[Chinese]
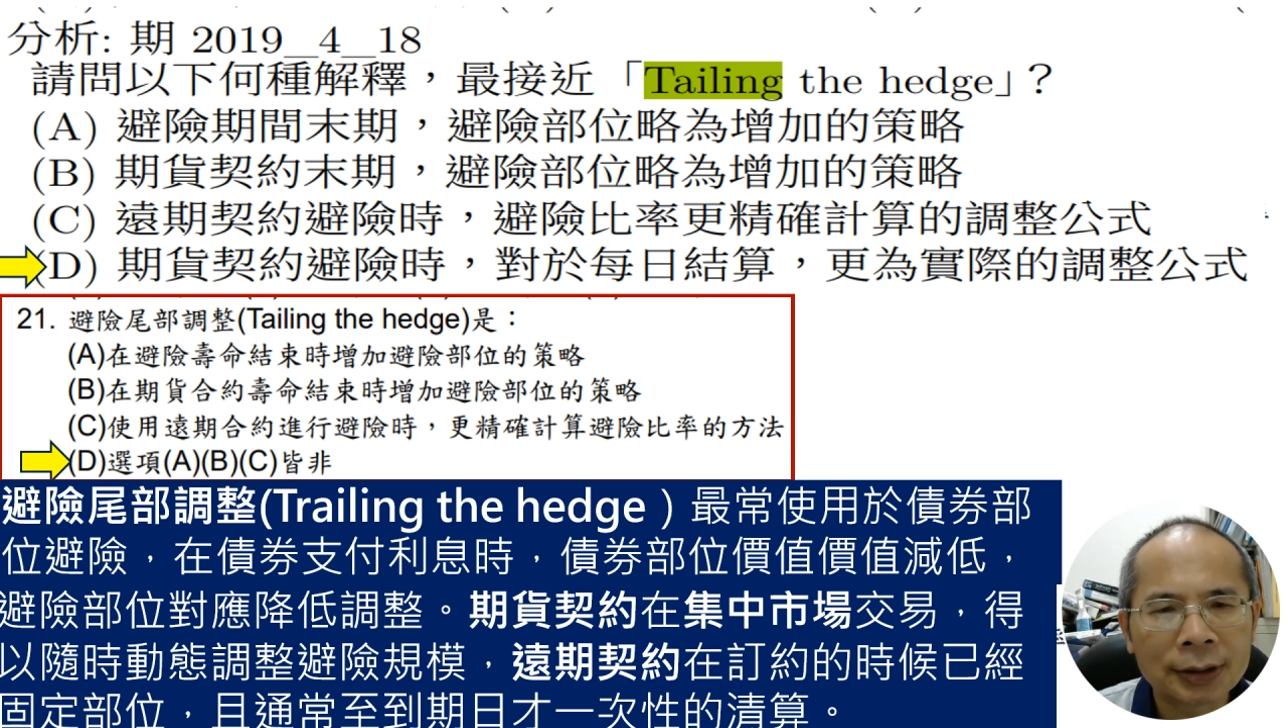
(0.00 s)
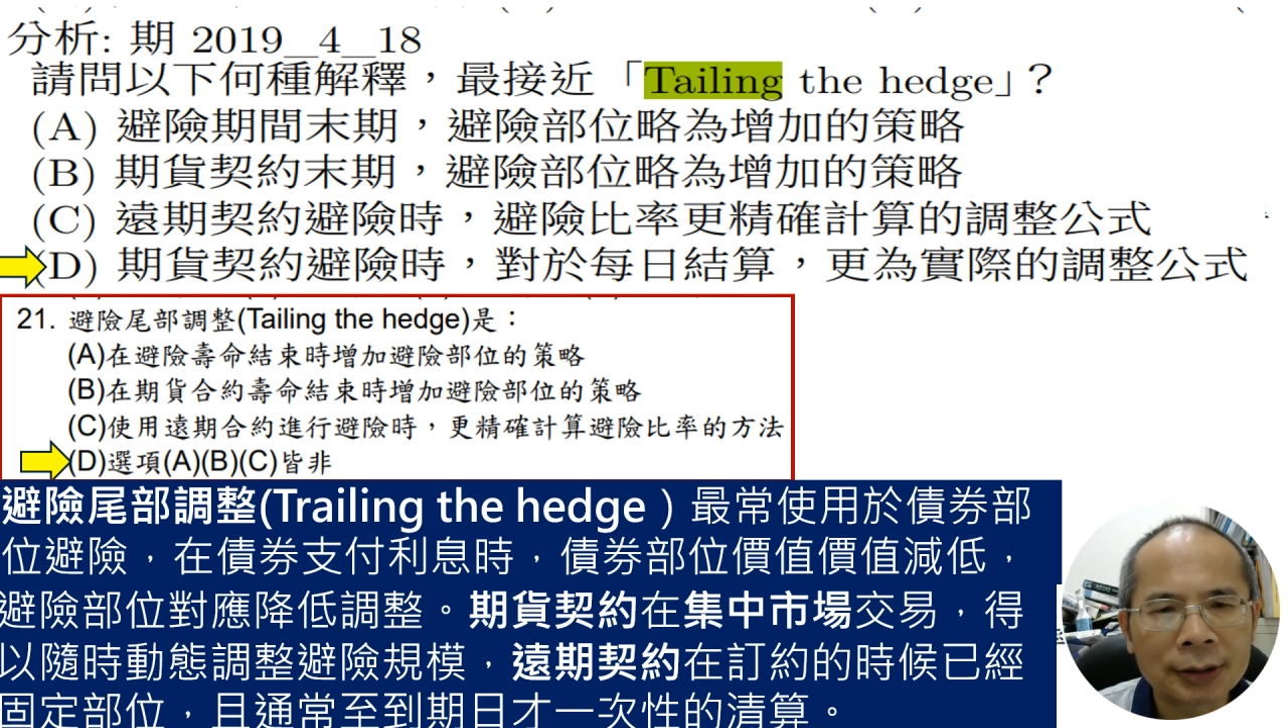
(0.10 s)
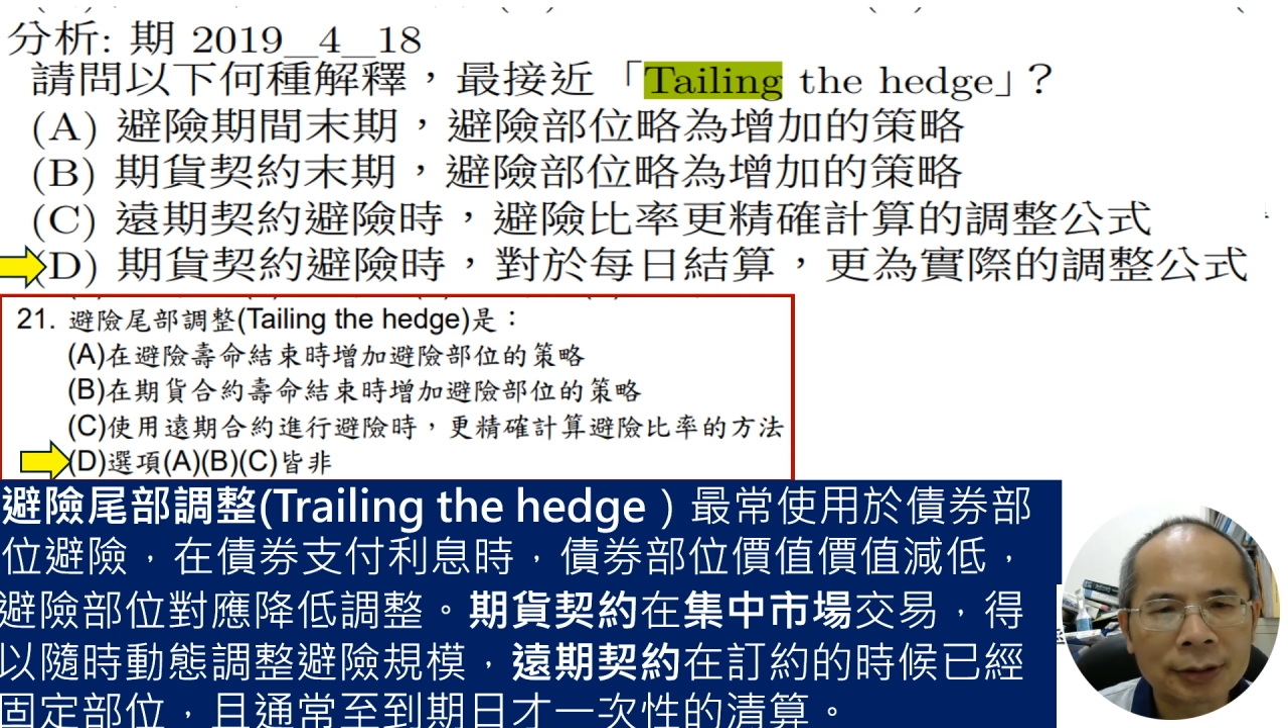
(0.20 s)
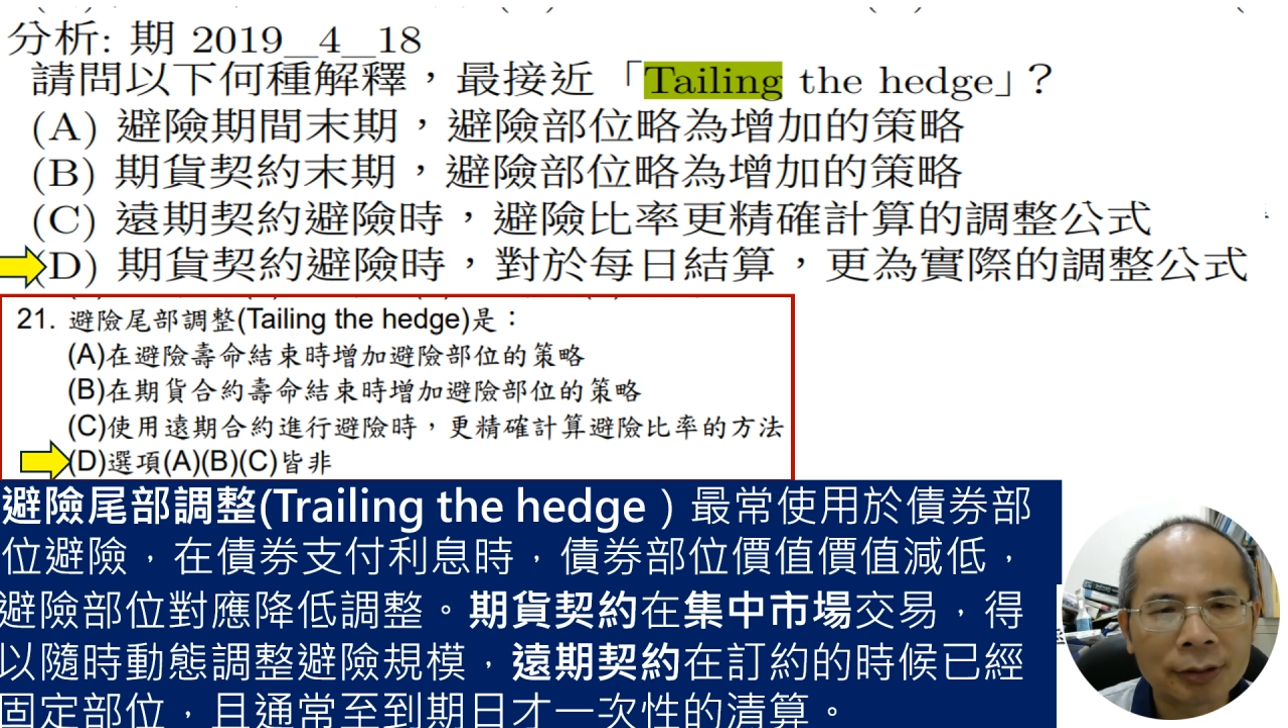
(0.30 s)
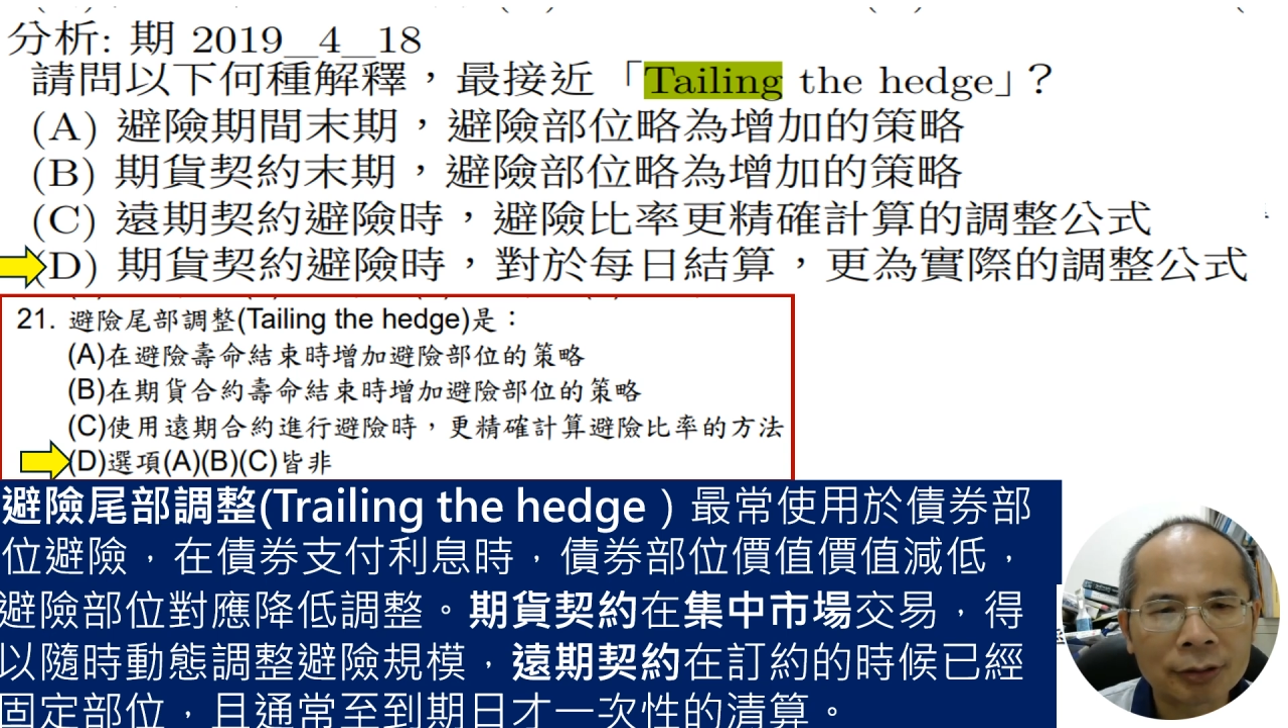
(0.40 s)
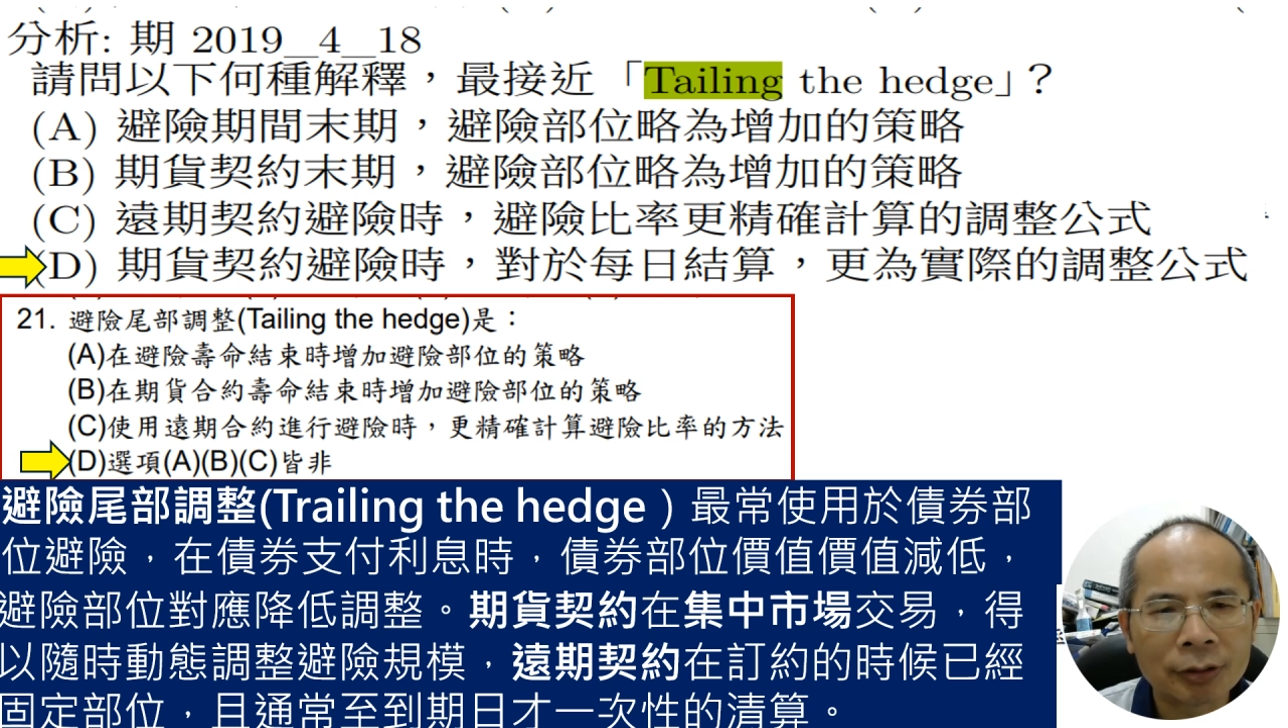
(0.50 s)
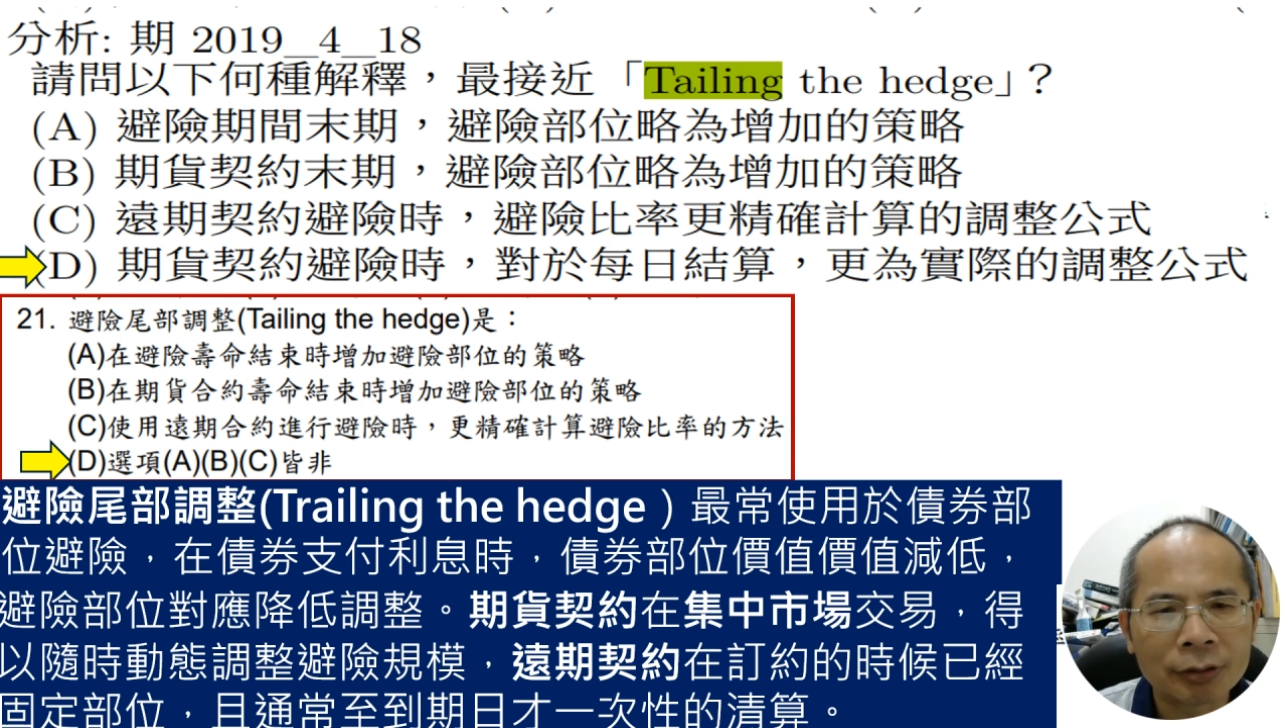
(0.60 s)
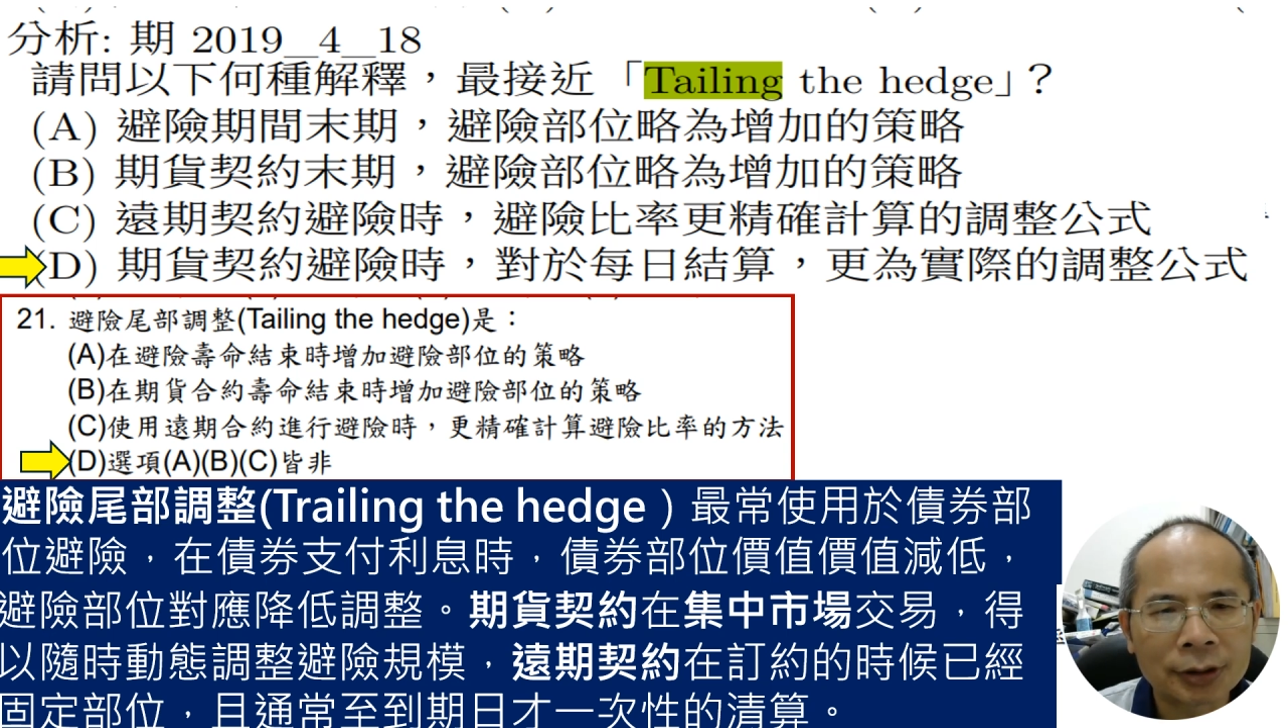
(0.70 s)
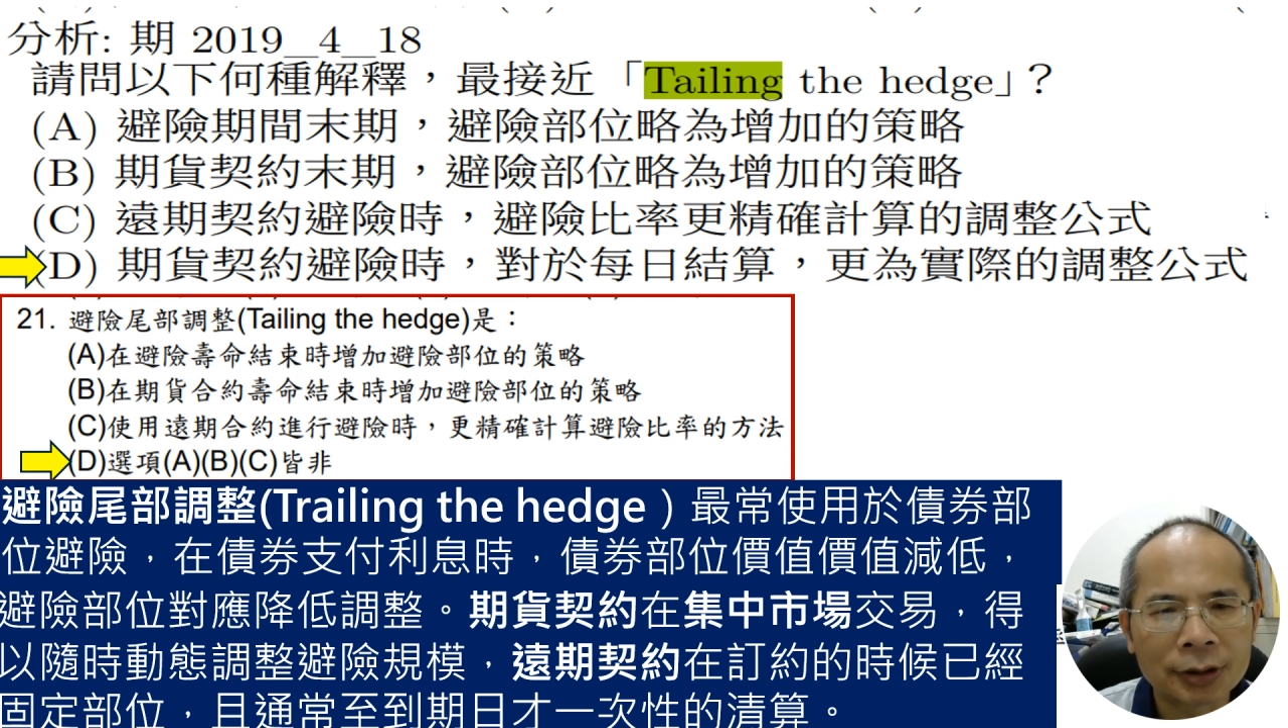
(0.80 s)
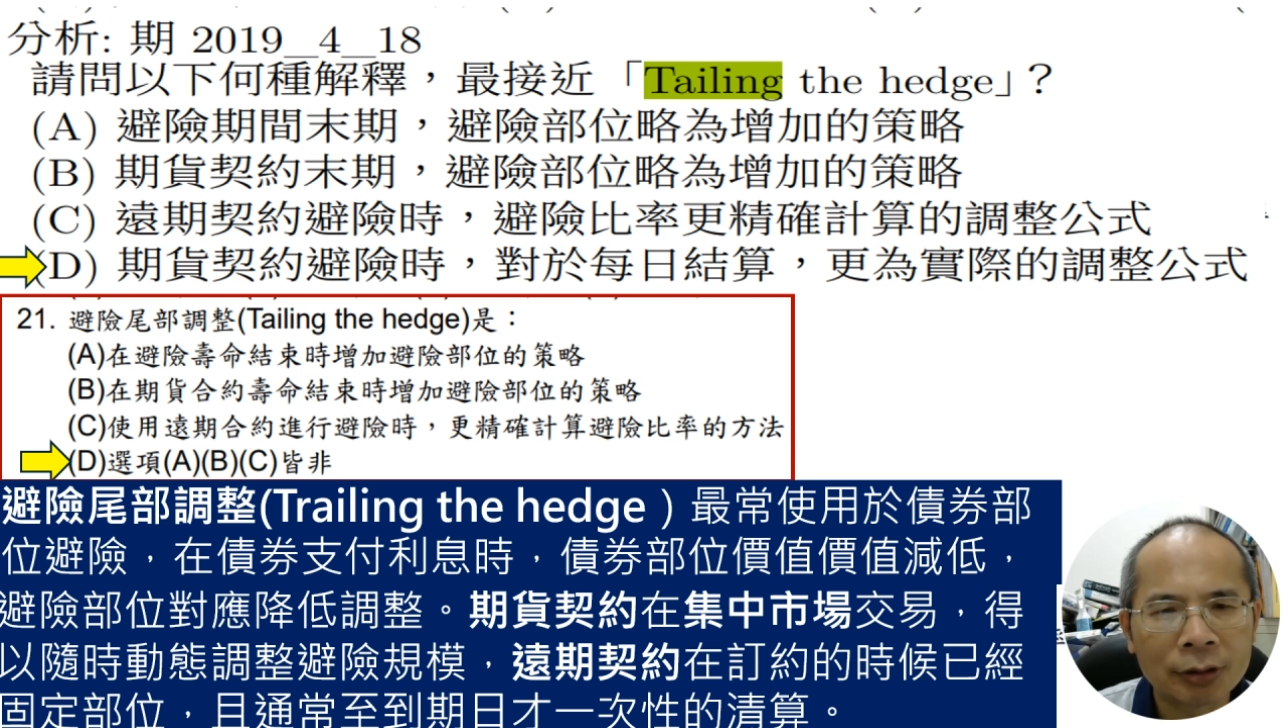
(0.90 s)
这时候就会使